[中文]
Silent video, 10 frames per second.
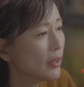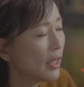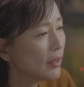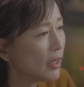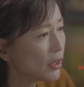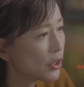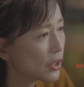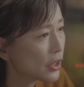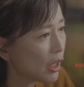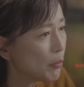但那个
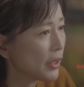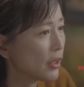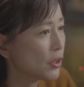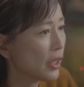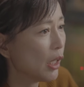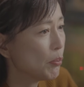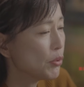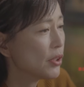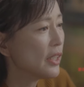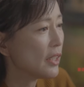是商品的质量，
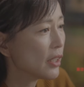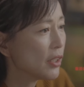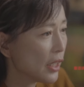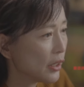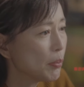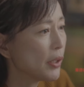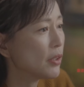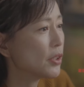不是你这个人的品